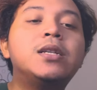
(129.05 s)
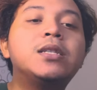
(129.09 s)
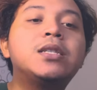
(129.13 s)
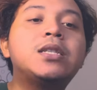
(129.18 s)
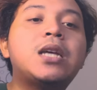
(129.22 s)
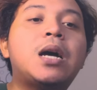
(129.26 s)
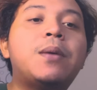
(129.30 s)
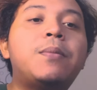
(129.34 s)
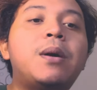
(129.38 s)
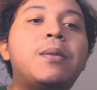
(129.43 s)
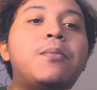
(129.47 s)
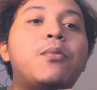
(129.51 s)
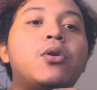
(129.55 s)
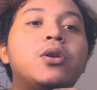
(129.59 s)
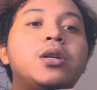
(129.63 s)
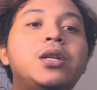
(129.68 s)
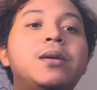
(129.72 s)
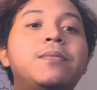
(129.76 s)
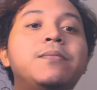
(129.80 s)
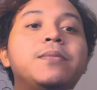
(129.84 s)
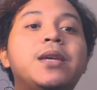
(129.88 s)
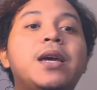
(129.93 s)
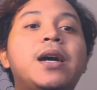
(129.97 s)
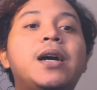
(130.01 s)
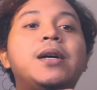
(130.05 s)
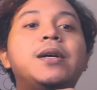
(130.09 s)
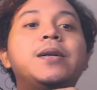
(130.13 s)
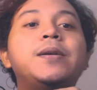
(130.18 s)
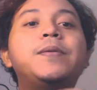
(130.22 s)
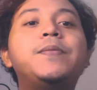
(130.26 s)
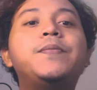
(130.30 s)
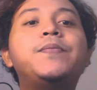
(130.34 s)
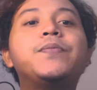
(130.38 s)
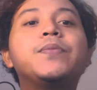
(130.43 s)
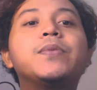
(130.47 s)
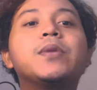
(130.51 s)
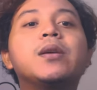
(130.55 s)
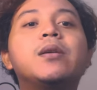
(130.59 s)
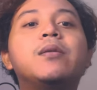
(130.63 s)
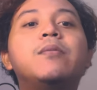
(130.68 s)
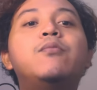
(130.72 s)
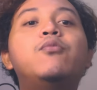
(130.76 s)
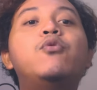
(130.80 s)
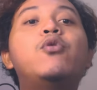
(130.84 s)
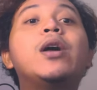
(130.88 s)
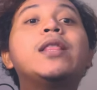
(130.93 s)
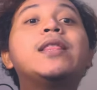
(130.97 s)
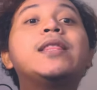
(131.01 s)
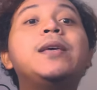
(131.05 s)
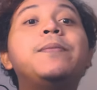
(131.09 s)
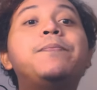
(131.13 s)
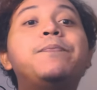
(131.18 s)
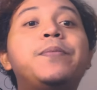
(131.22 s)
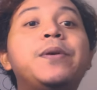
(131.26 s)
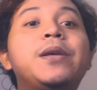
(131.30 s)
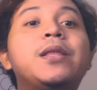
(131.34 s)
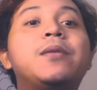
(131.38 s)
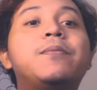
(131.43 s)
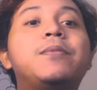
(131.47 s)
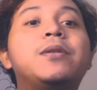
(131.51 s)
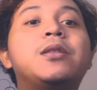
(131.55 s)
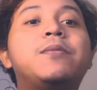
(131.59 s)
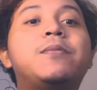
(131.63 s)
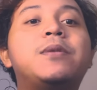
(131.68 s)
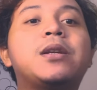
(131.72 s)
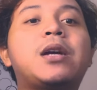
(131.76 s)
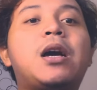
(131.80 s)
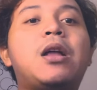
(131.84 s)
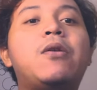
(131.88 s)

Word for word: sama modem yang buat TV teman-teman.